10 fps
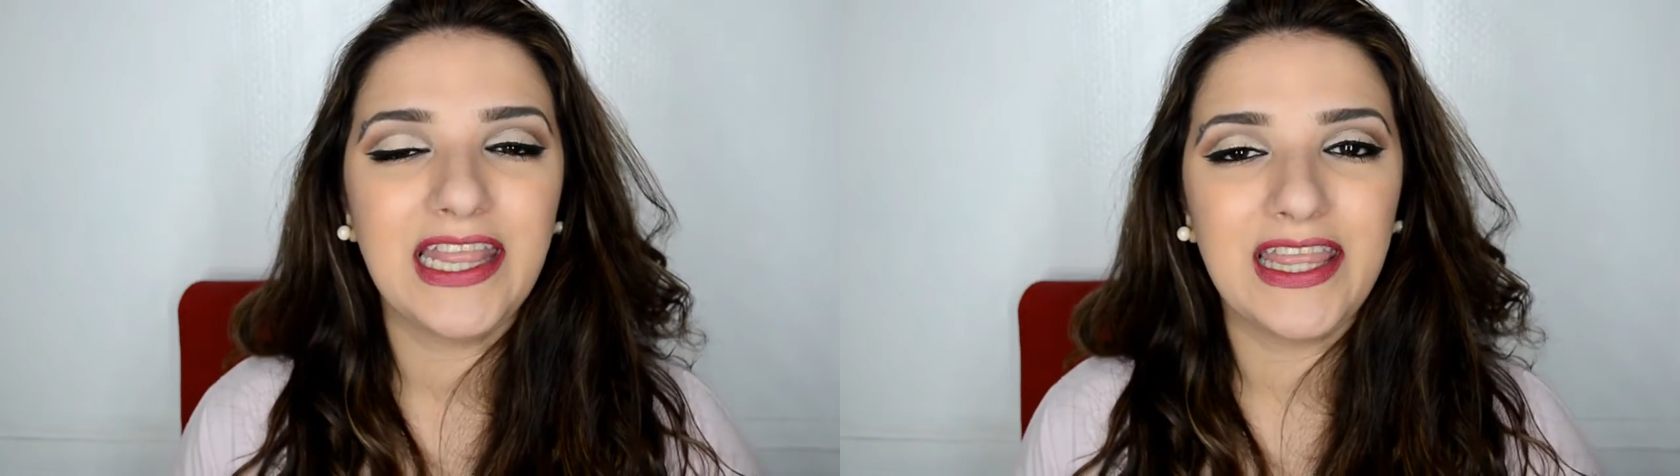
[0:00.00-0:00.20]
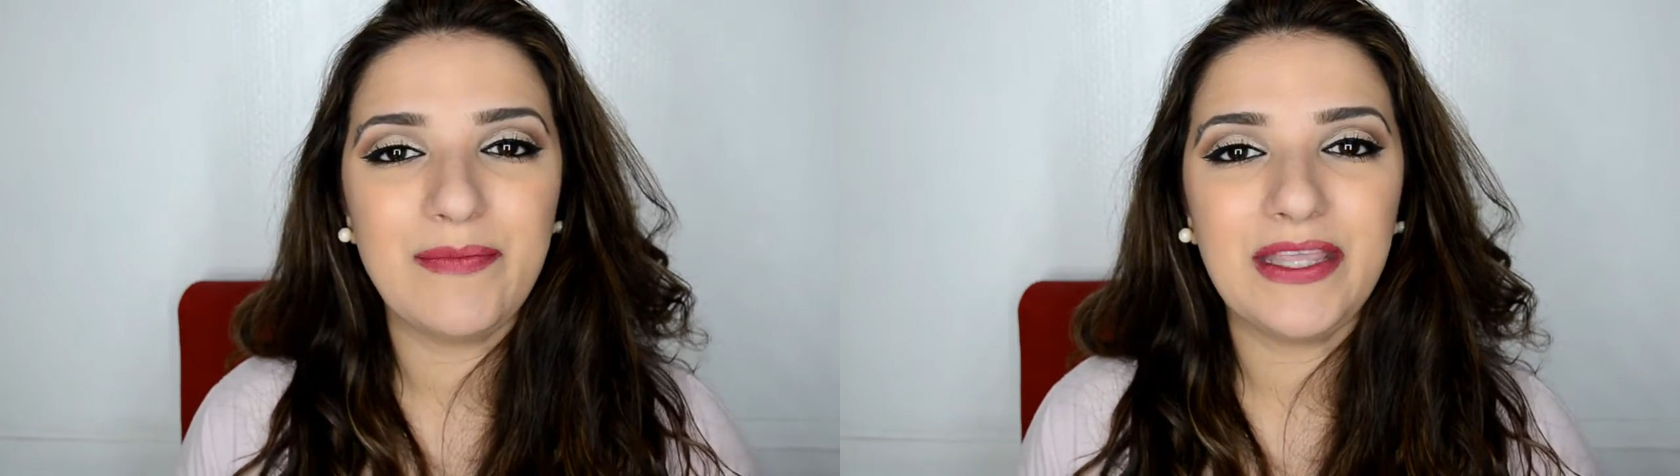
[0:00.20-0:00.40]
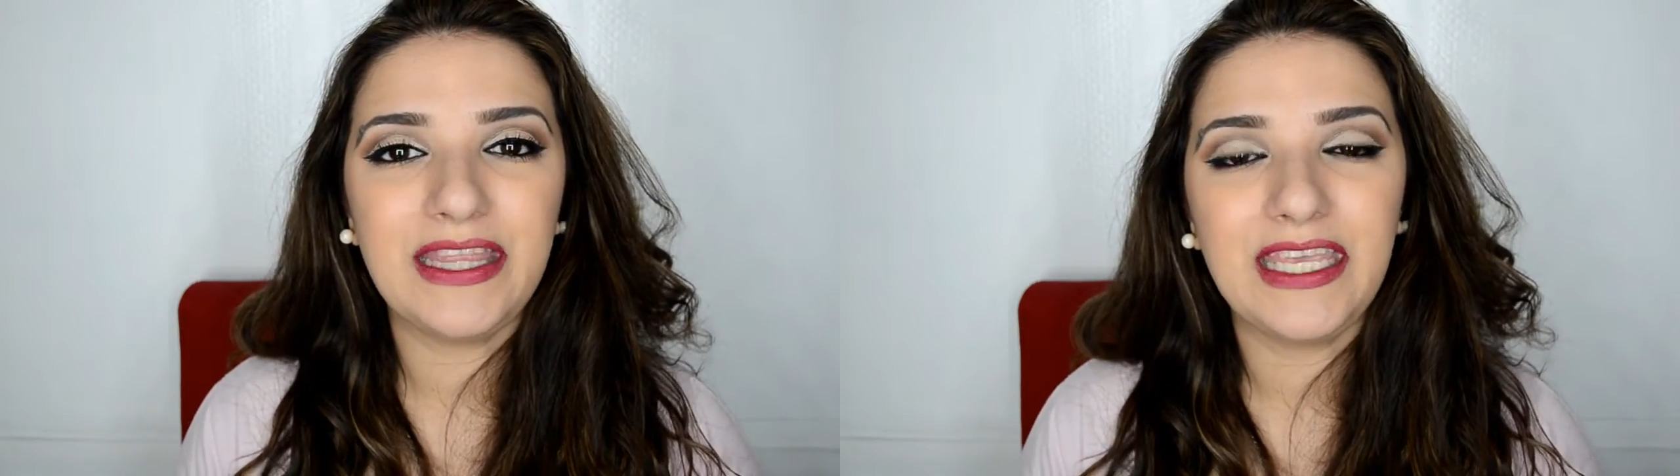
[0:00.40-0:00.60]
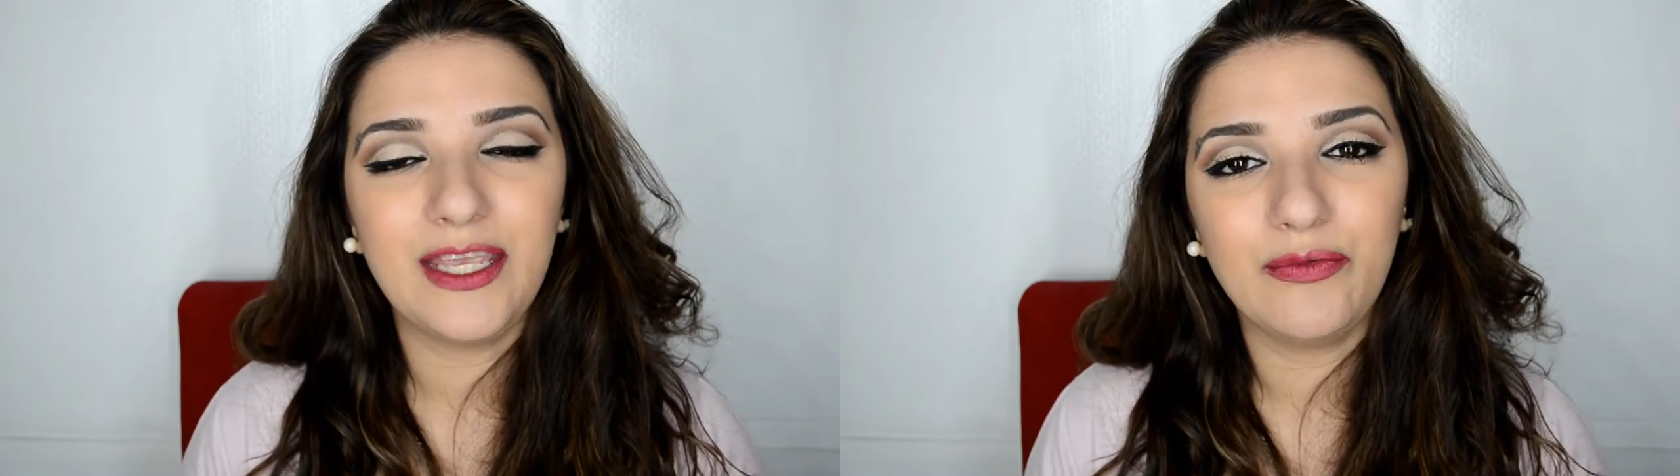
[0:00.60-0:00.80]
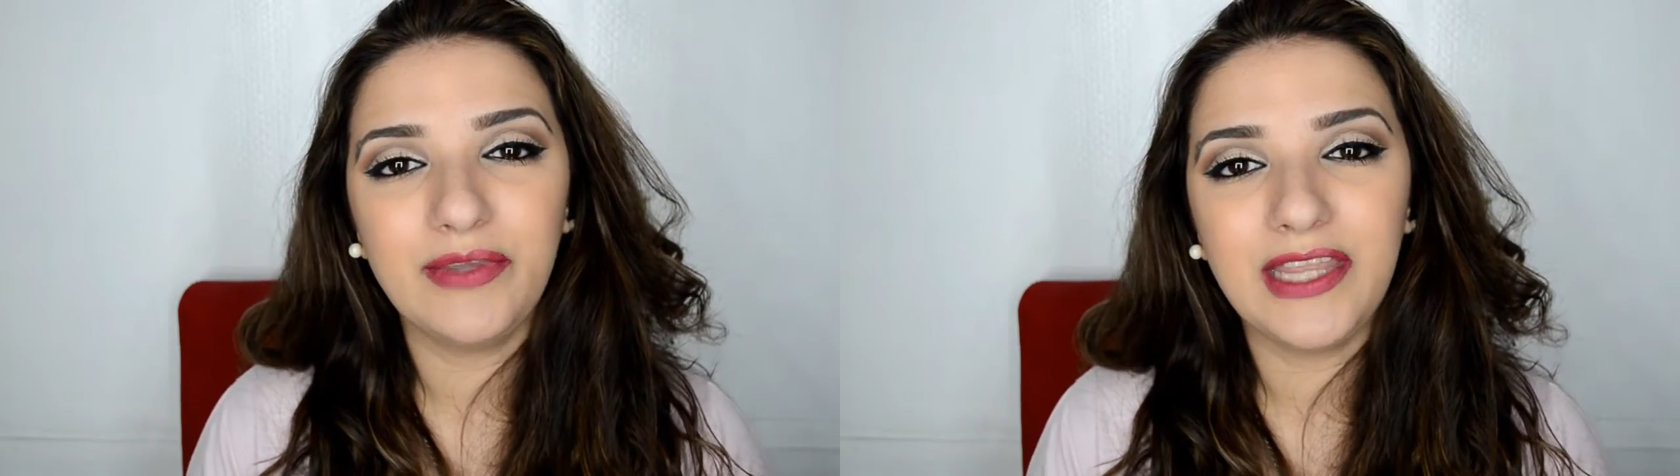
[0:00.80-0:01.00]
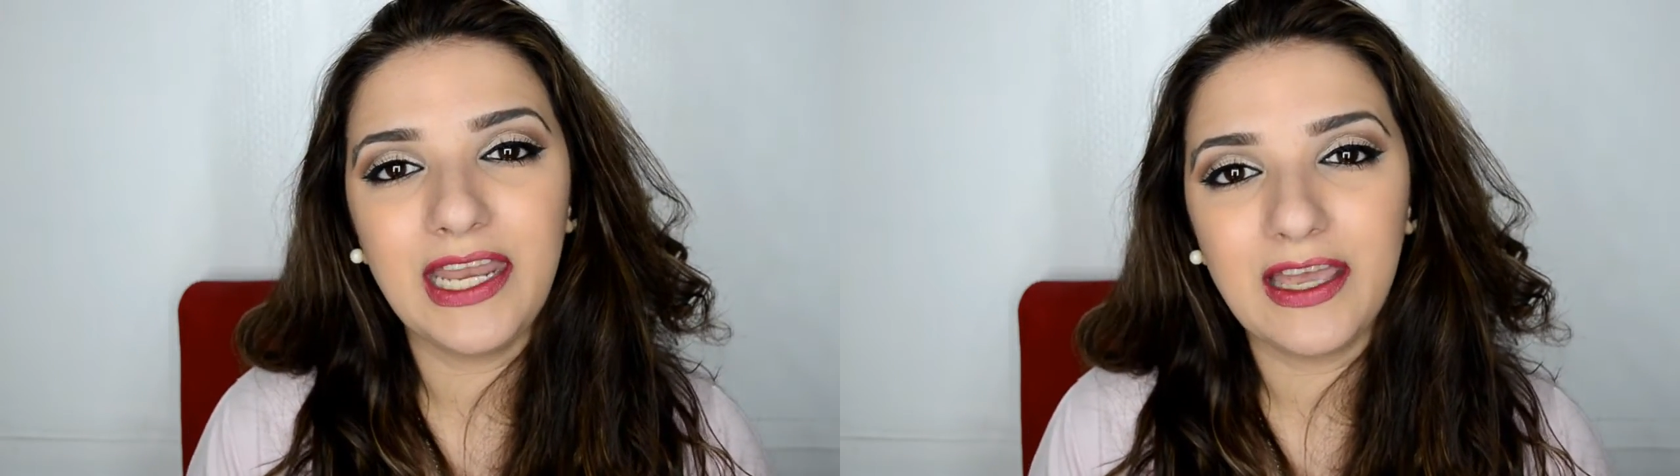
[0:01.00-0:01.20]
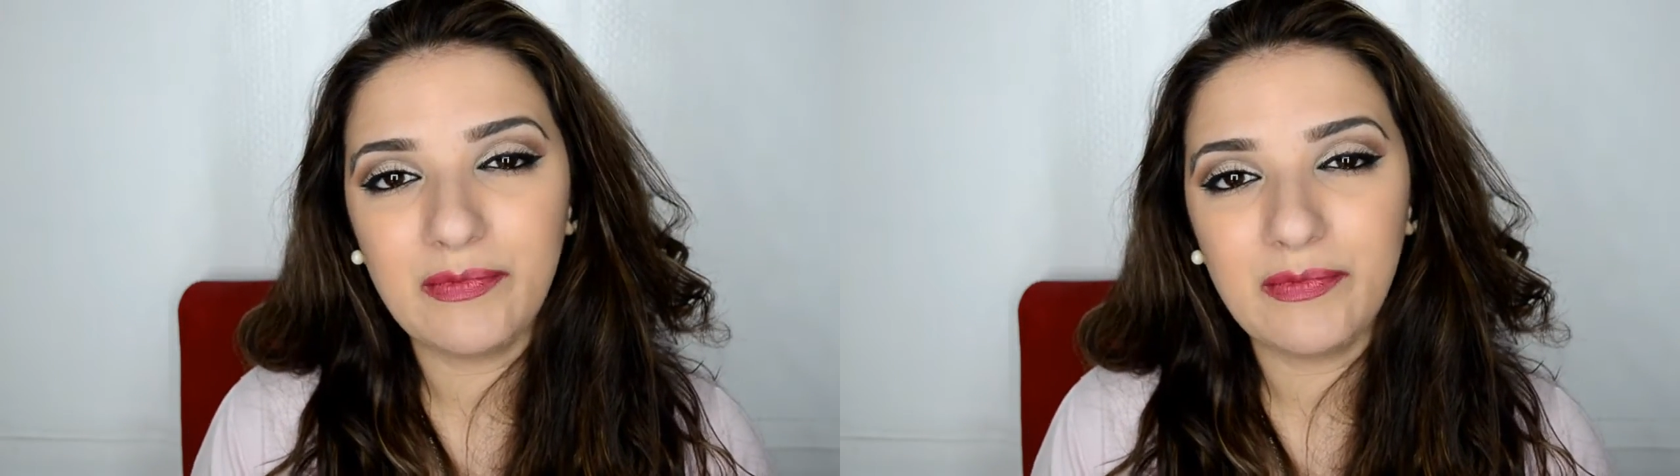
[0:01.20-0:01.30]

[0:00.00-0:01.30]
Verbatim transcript: También te quiero invitar a que